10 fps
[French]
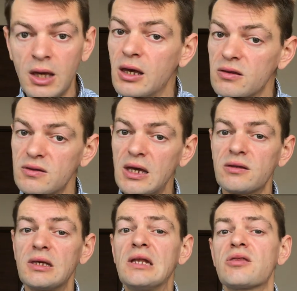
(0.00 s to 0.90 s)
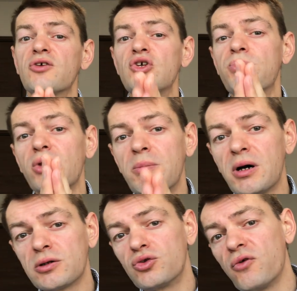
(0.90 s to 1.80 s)
Certes, il s'agit pour les
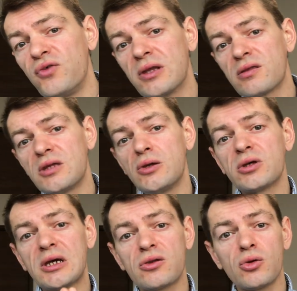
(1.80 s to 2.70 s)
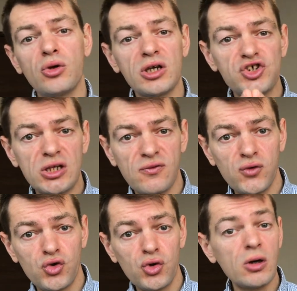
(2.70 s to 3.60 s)
banques de financer une création de richesses
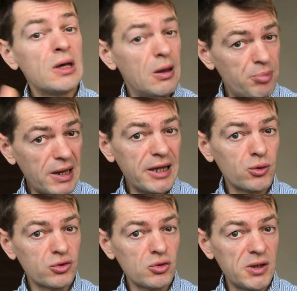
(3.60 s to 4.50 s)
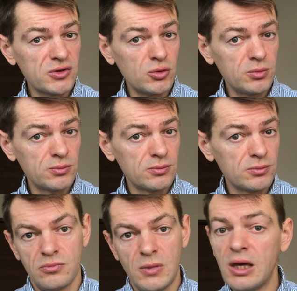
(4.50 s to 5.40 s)
futures par la consommation.
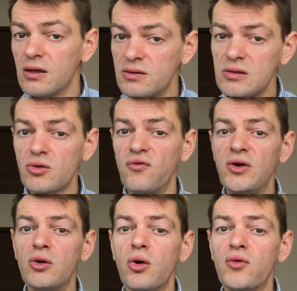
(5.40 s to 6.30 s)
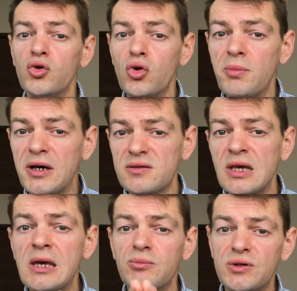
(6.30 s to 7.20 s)
C'est ce que fait le revenu de base,
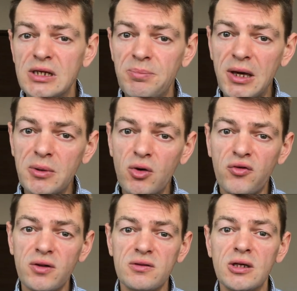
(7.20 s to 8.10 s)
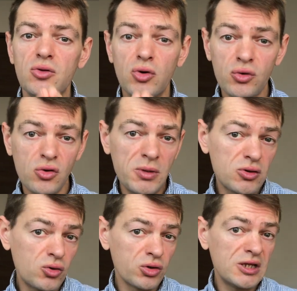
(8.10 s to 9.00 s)
puisqu'il permet aux Français de consommer
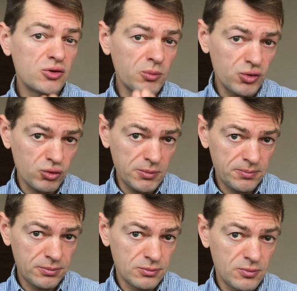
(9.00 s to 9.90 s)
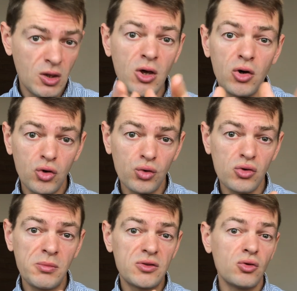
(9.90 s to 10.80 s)
ce dont ils ont besoin.
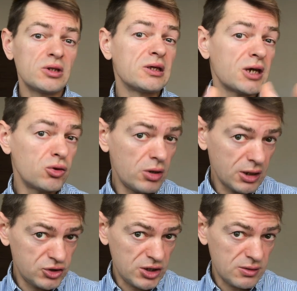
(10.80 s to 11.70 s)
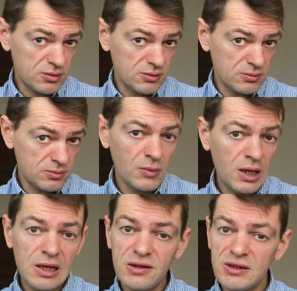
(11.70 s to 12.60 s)
Consommation qui crée de la richesse.
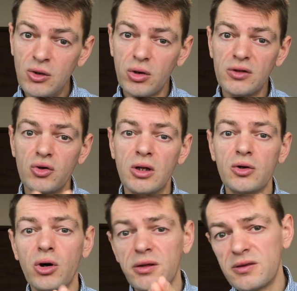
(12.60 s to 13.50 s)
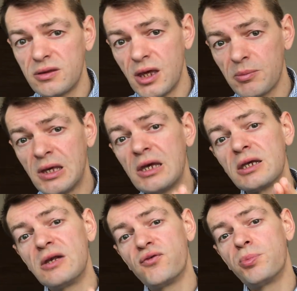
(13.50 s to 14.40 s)
Si l'on raisonne encore en ces termes,
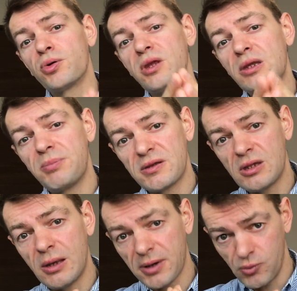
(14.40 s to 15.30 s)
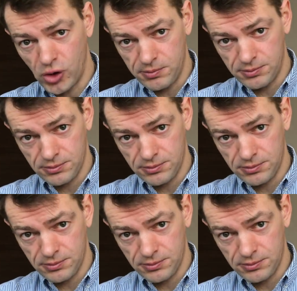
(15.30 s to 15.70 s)
qu'il faut pourtant dépasser d'après moi.